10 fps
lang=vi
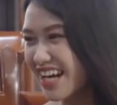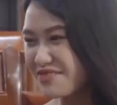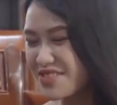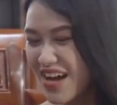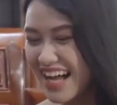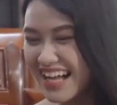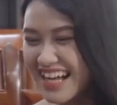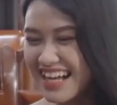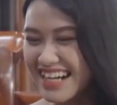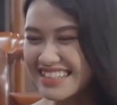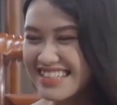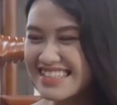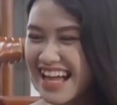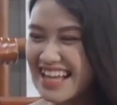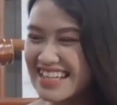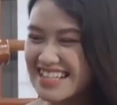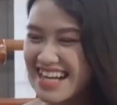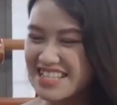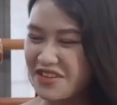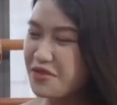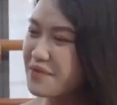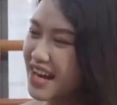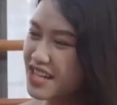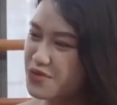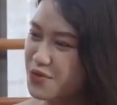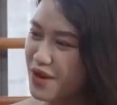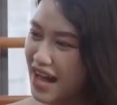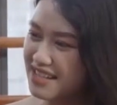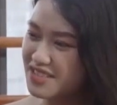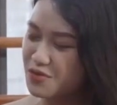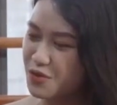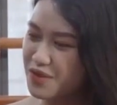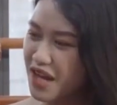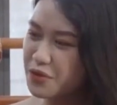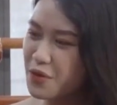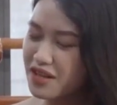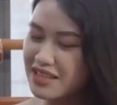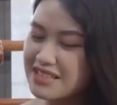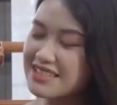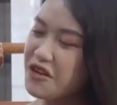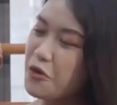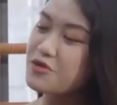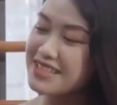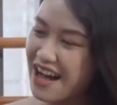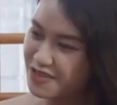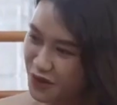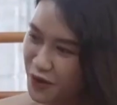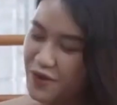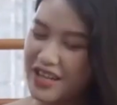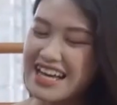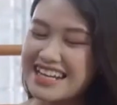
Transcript: xa lắm chú ạ. À, thật ra thì à, cháu được biết là chú đã sử dụng thang thuốc nhất dạ ngũ dao rồi.